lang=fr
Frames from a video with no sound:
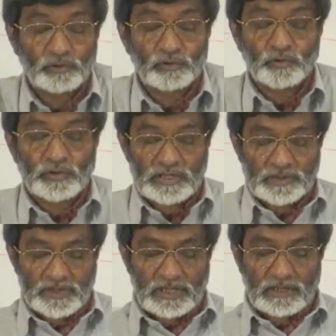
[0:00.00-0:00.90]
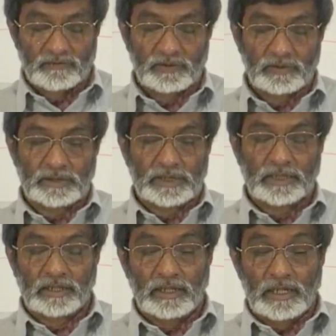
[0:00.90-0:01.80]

au IIIe siècle avant notre ère.